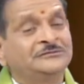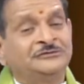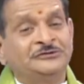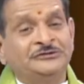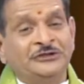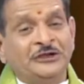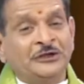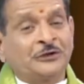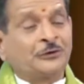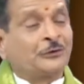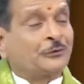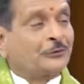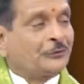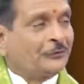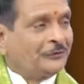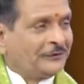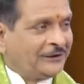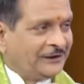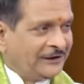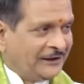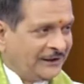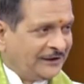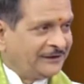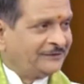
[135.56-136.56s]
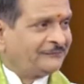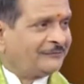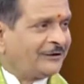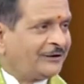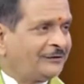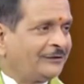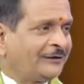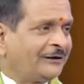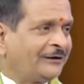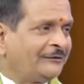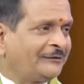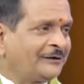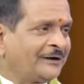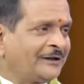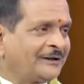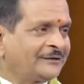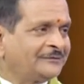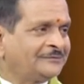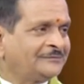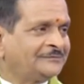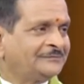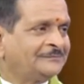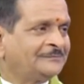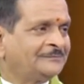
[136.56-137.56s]
దిక్కు లేని వాళ్ళుగా
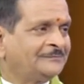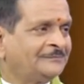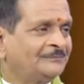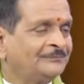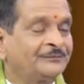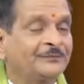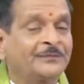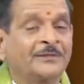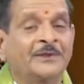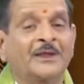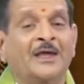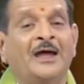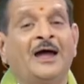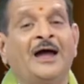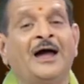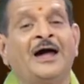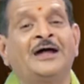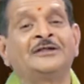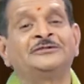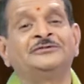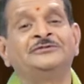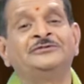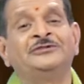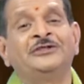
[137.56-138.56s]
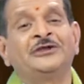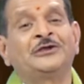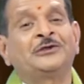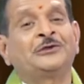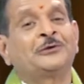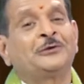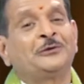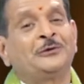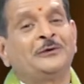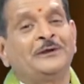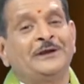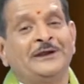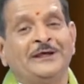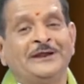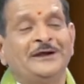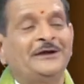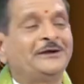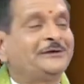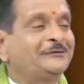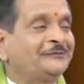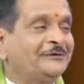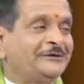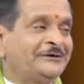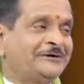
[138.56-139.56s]
ఉన్నారు ఆ దిక్కు
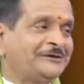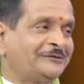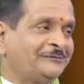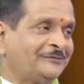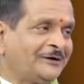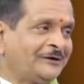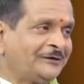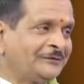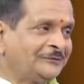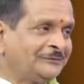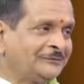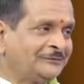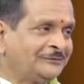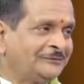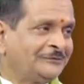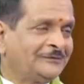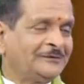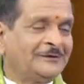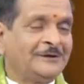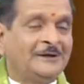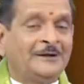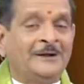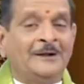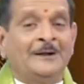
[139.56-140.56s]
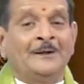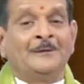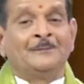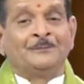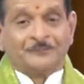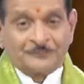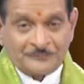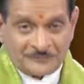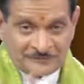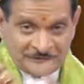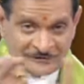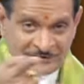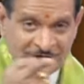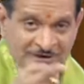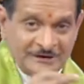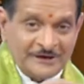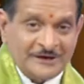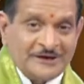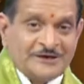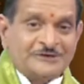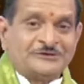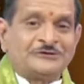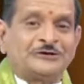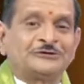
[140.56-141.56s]
లేనటువంటి వాళ్ళు ఈ
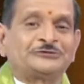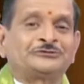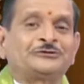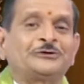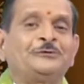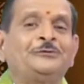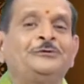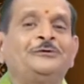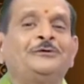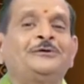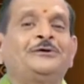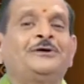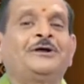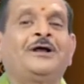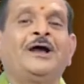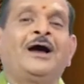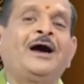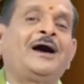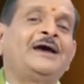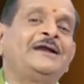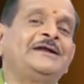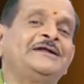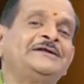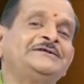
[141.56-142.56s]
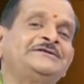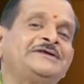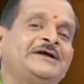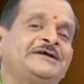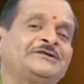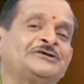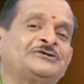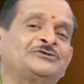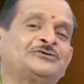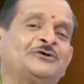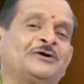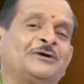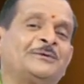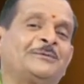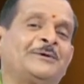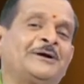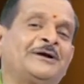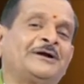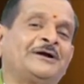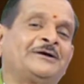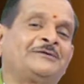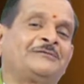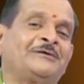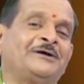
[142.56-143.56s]
శత్రువులుగా నీ చేత
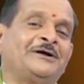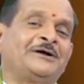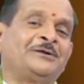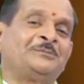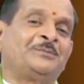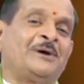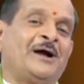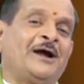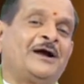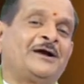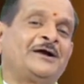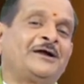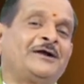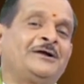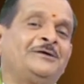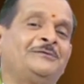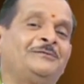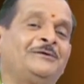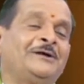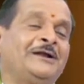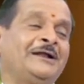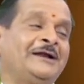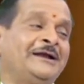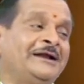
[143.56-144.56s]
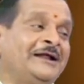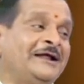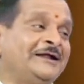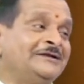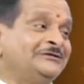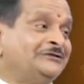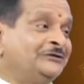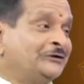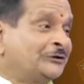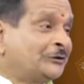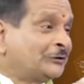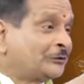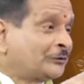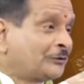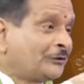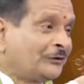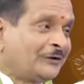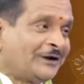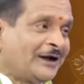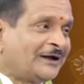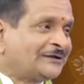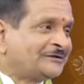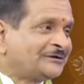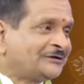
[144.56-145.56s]
చూడబడ్డటువంటి పాండవులనే
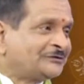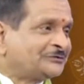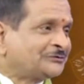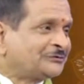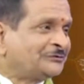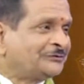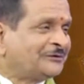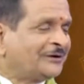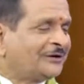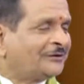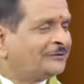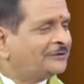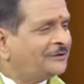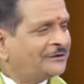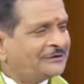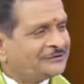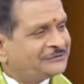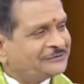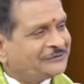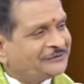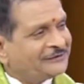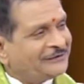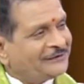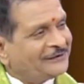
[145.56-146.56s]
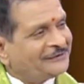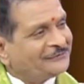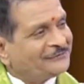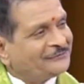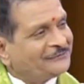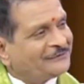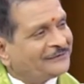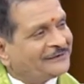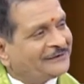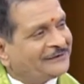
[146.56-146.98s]
దిక్కుగా చేసుకుంటున్నావు సిగ్గులేదు అని